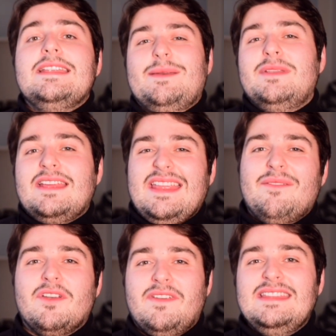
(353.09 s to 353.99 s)
damit halt
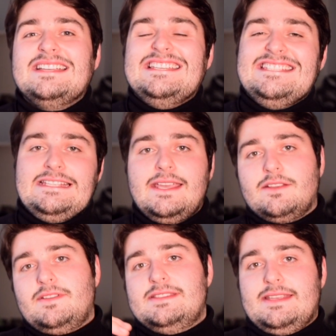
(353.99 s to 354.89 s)
einfach weniger Licht direkt auf den